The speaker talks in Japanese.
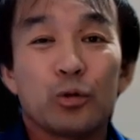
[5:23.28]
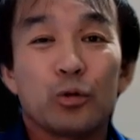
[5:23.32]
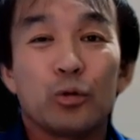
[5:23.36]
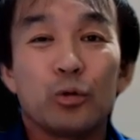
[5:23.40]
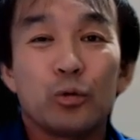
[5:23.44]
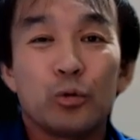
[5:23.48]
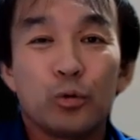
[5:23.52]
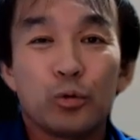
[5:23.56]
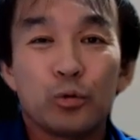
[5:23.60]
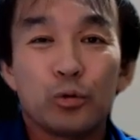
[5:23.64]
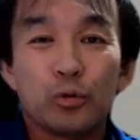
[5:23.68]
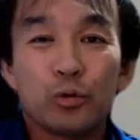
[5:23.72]

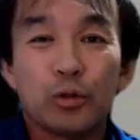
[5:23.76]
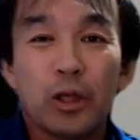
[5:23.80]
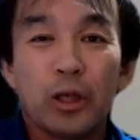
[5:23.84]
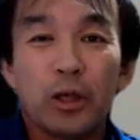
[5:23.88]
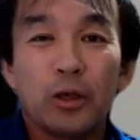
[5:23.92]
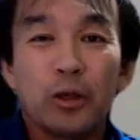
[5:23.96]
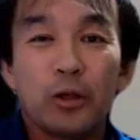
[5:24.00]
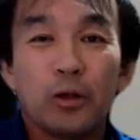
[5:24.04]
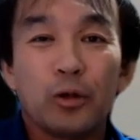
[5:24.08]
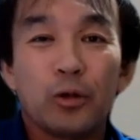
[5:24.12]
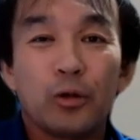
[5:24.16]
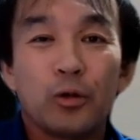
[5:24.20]
ということ
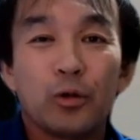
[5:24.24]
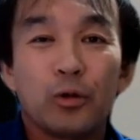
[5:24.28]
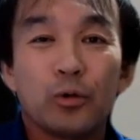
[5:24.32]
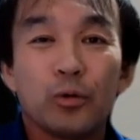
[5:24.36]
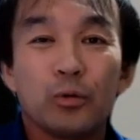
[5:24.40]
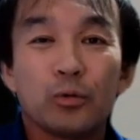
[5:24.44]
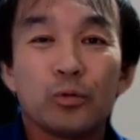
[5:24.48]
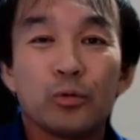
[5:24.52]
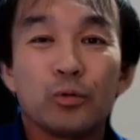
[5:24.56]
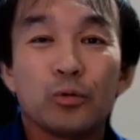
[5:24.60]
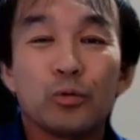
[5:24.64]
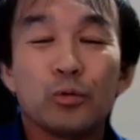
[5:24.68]
で、
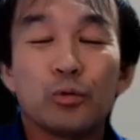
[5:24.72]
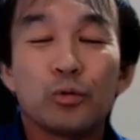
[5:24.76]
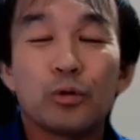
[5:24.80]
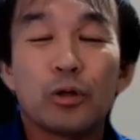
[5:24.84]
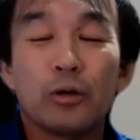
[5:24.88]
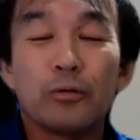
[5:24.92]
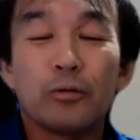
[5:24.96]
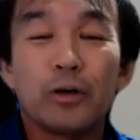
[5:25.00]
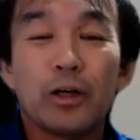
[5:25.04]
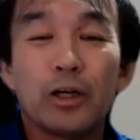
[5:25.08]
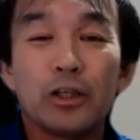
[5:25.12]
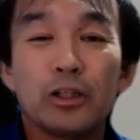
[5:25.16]
今日の
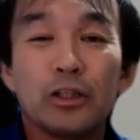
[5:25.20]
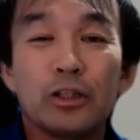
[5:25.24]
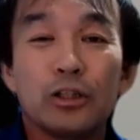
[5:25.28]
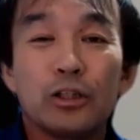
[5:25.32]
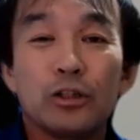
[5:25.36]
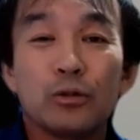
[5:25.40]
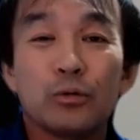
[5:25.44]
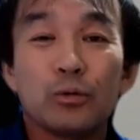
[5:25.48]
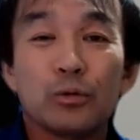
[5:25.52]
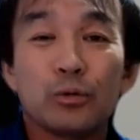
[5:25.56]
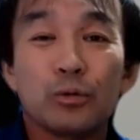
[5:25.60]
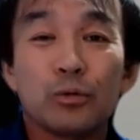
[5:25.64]
動画は
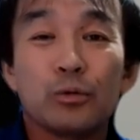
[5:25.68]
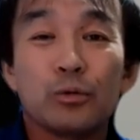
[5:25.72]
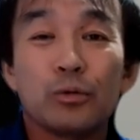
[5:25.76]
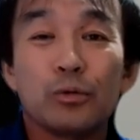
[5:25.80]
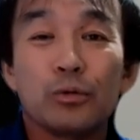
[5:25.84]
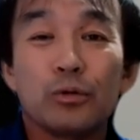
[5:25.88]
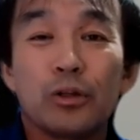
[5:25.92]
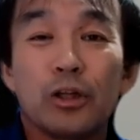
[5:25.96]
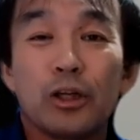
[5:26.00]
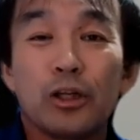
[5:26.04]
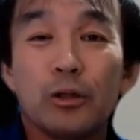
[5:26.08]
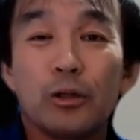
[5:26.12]
以上
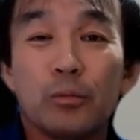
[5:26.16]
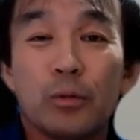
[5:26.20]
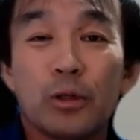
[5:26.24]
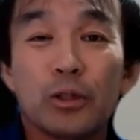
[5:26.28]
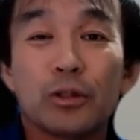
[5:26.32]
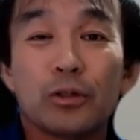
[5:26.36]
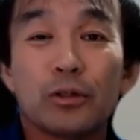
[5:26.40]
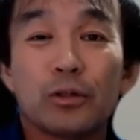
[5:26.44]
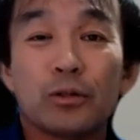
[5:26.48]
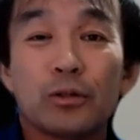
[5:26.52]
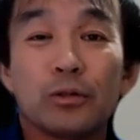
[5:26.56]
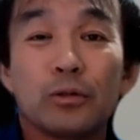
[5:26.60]
となり
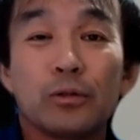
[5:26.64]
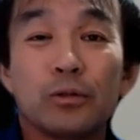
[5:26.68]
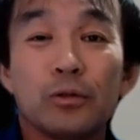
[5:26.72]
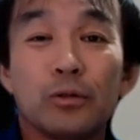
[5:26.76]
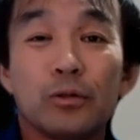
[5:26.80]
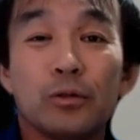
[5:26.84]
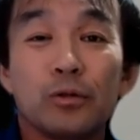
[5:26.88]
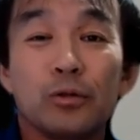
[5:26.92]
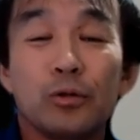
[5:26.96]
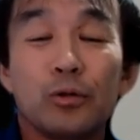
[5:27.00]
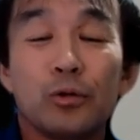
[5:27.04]
ます。